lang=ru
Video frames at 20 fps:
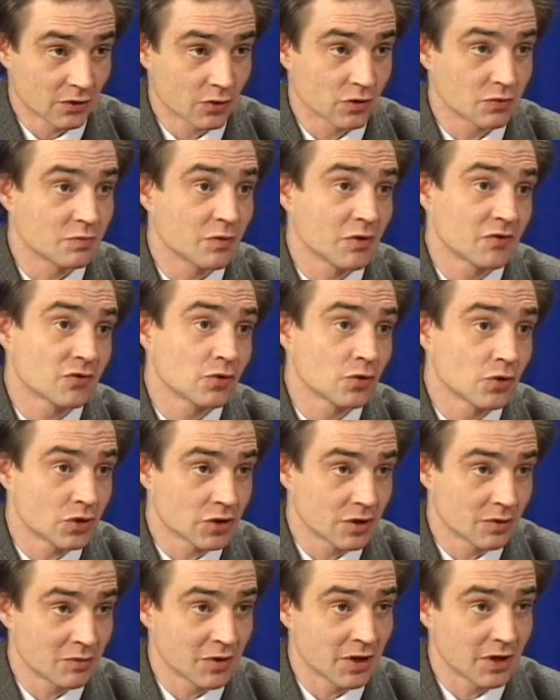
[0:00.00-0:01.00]
То есть мы в той
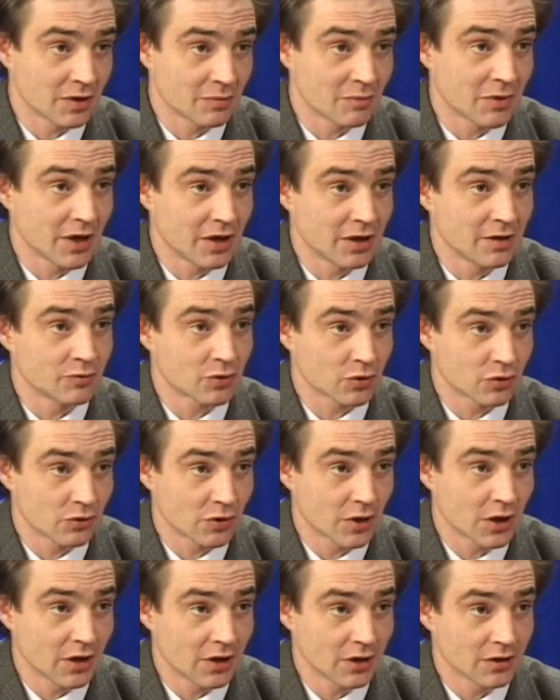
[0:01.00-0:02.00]
же мере болеем
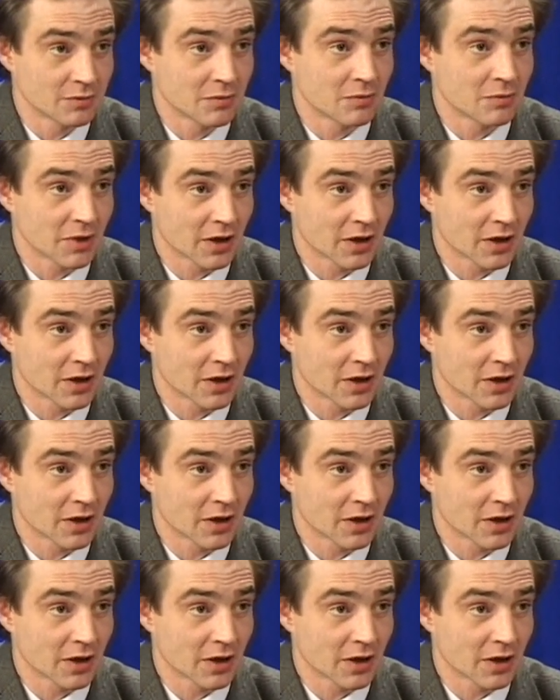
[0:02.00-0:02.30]
трудоголизмом,